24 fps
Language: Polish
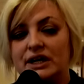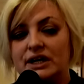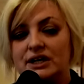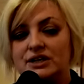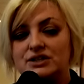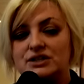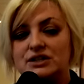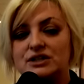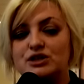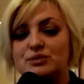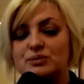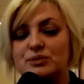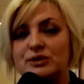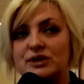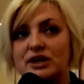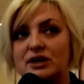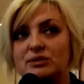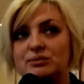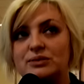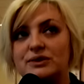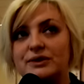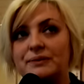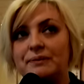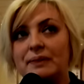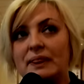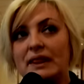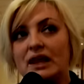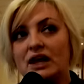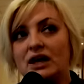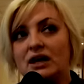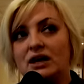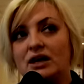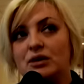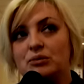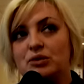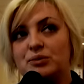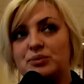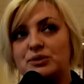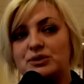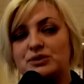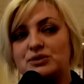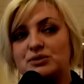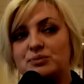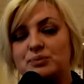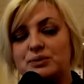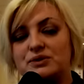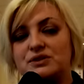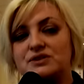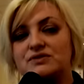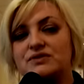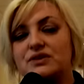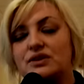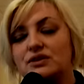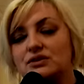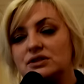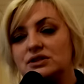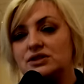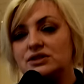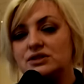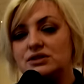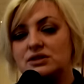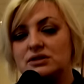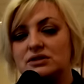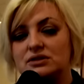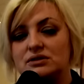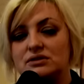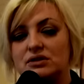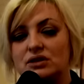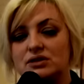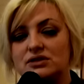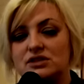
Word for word: chcieliśmy jakby po prostu pozwolić y,